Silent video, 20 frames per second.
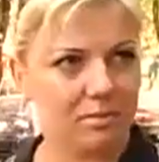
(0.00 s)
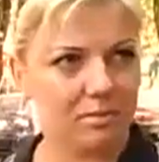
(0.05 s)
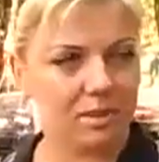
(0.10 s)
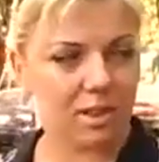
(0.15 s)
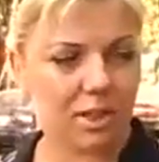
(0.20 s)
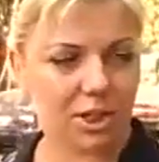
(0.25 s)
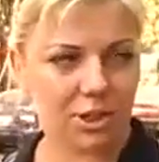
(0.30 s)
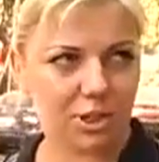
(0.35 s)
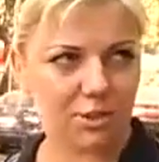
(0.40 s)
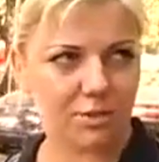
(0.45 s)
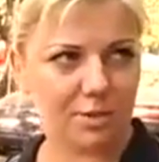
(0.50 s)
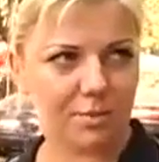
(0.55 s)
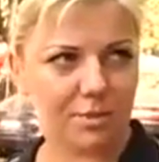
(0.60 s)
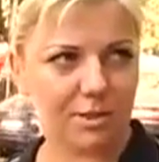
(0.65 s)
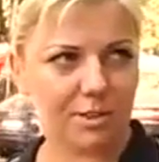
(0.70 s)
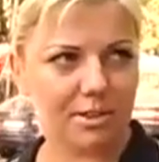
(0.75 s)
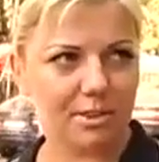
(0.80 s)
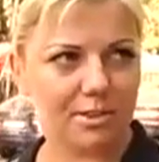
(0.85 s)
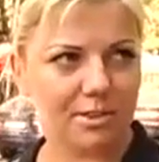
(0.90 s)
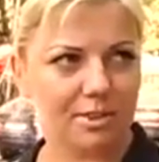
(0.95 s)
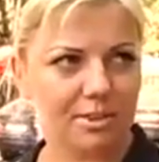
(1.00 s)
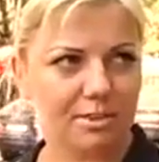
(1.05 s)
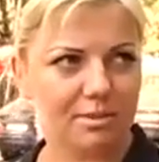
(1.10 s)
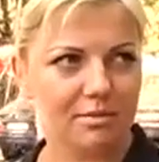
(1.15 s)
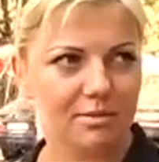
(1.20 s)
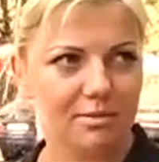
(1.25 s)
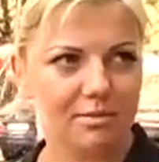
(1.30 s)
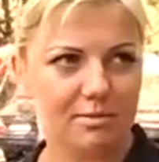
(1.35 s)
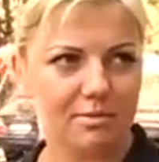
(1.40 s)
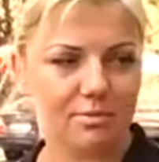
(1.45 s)
Качество проезда,
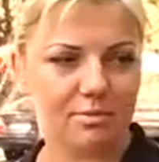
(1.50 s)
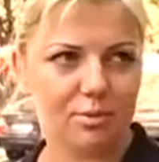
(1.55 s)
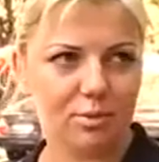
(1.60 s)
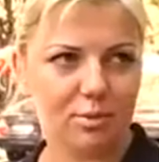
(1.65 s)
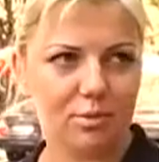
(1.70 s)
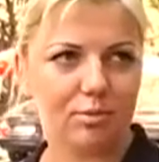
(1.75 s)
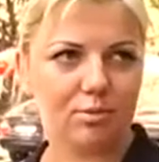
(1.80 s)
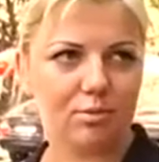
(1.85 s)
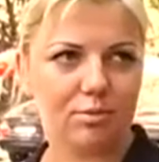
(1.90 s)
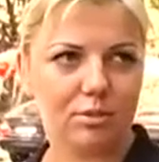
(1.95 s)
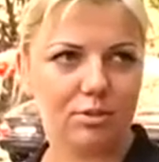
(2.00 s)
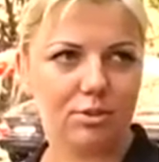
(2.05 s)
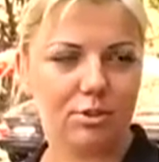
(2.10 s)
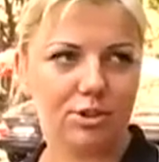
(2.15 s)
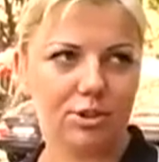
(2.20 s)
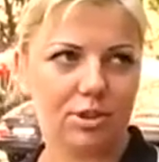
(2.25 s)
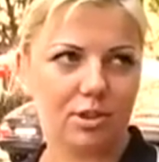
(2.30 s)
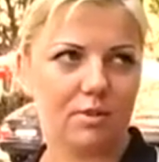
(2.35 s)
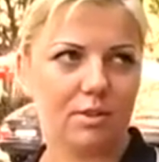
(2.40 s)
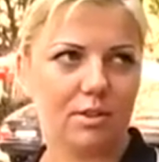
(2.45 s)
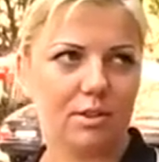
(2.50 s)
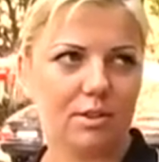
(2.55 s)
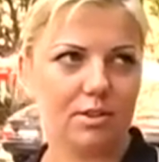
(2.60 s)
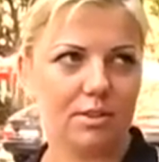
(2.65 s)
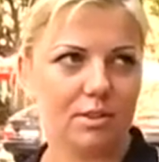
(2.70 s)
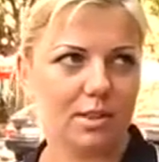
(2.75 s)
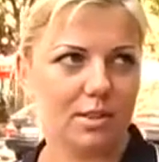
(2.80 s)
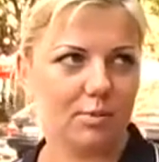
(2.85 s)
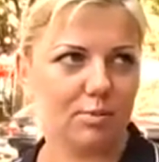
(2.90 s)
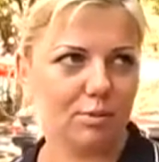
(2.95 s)
ну, хочется верить.
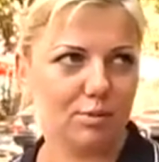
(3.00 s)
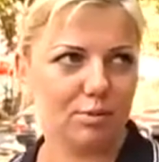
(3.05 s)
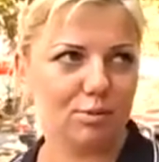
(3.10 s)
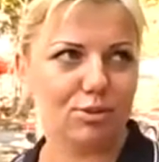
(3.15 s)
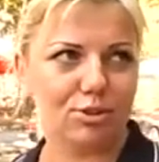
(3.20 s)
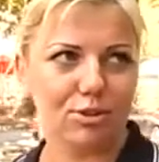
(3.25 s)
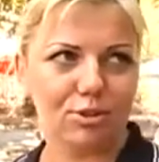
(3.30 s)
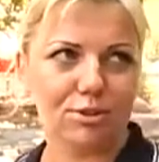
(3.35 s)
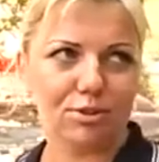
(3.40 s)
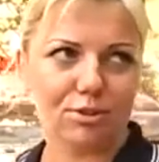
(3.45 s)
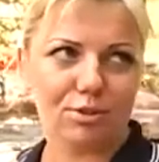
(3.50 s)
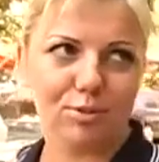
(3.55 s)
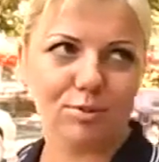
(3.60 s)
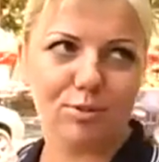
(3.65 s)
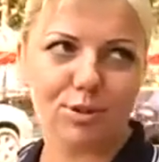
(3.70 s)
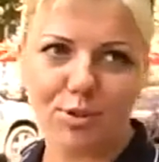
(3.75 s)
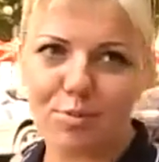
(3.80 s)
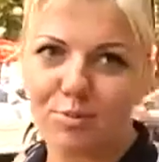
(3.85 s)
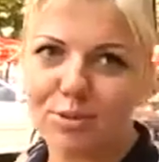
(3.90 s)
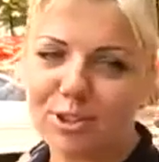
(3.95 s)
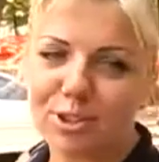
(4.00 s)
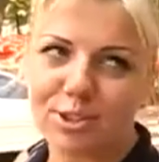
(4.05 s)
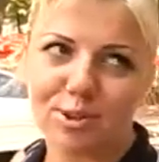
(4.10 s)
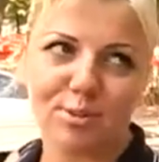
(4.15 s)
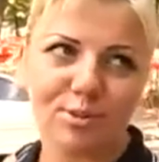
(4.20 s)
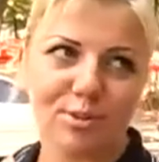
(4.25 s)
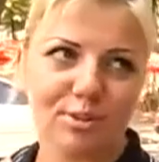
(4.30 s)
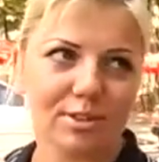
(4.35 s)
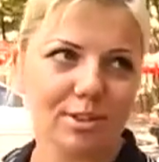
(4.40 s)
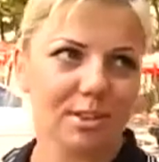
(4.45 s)
Если бы улучшилось, то, может быть, и
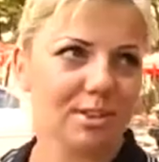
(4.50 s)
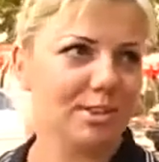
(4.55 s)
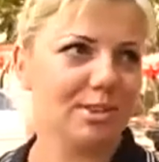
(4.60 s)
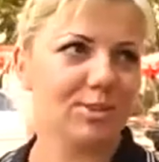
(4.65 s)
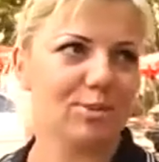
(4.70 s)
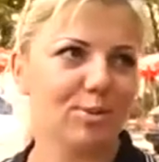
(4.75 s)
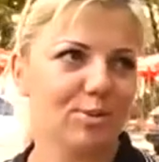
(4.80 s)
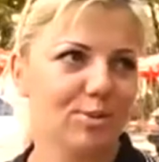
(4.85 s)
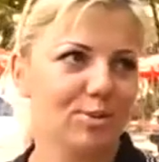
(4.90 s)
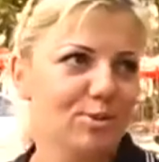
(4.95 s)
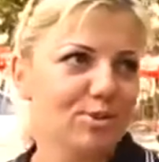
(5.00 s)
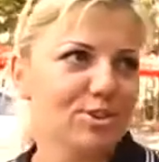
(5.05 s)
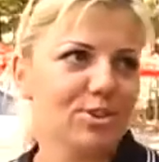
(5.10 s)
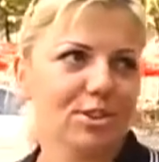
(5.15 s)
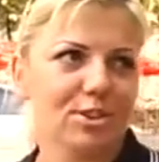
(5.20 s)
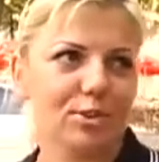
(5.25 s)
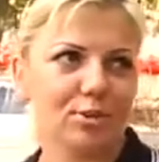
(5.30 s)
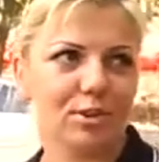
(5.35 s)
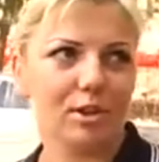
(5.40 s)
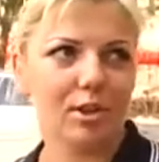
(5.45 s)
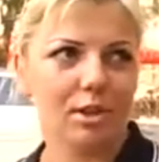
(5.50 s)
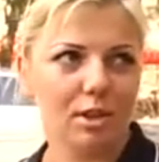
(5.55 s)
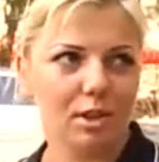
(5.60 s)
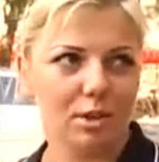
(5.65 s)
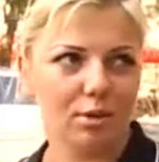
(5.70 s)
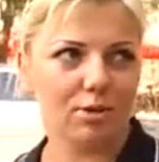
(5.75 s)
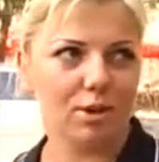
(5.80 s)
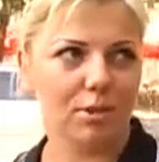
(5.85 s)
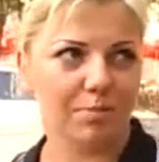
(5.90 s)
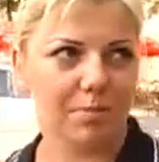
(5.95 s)
стоит. А если не улучшится, то
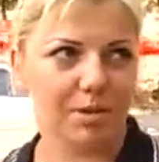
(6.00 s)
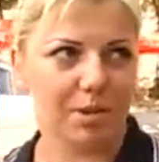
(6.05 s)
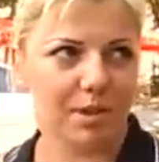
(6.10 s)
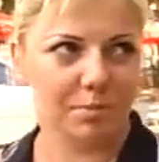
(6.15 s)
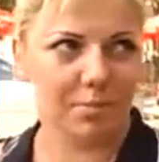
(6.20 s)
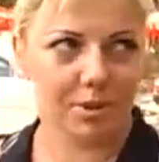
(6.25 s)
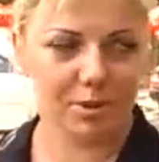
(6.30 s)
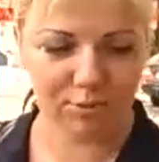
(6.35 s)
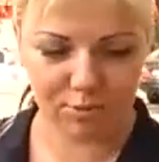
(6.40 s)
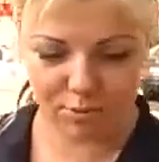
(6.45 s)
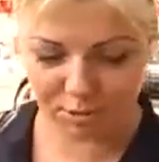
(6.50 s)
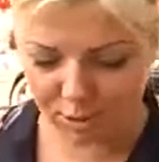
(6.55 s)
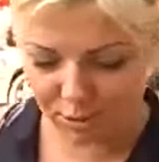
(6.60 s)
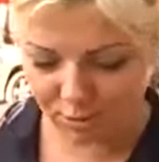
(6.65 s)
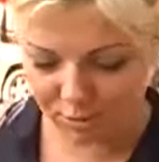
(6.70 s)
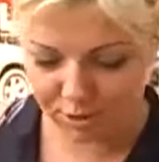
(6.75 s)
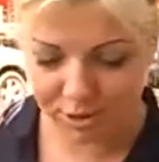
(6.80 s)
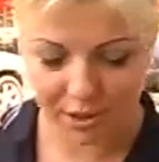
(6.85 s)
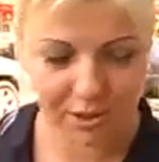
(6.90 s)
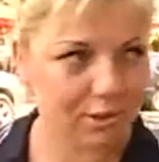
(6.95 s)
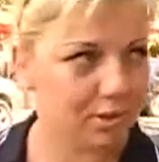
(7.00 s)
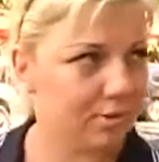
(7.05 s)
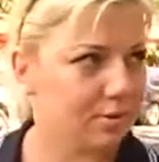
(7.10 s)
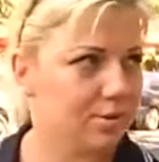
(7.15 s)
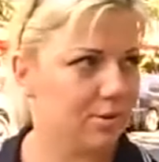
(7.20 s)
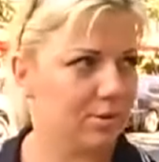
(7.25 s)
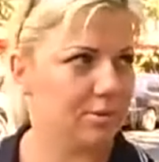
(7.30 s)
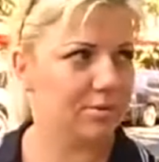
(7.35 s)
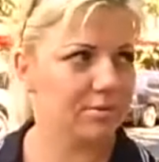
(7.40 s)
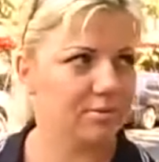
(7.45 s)
людям по карману только ударит, и
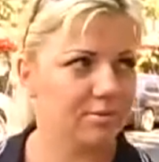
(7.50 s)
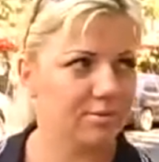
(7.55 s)
все.